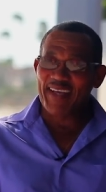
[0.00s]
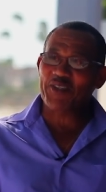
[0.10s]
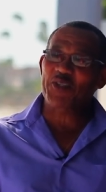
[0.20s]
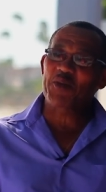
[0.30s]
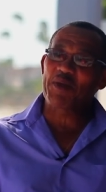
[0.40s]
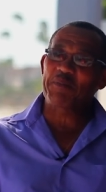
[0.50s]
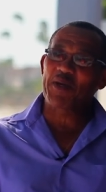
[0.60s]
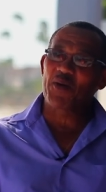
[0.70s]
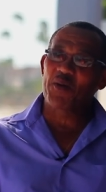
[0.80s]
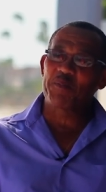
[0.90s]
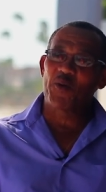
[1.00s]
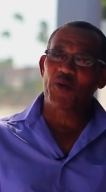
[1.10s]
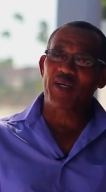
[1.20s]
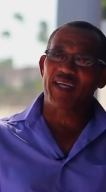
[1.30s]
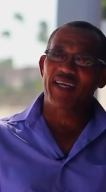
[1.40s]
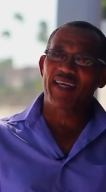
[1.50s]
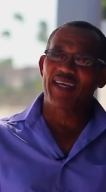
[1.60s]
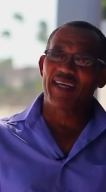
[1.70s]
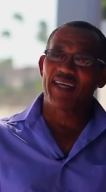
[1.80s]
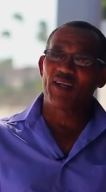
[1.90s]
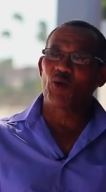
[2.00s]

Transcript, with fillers: eso se me pegó por eh,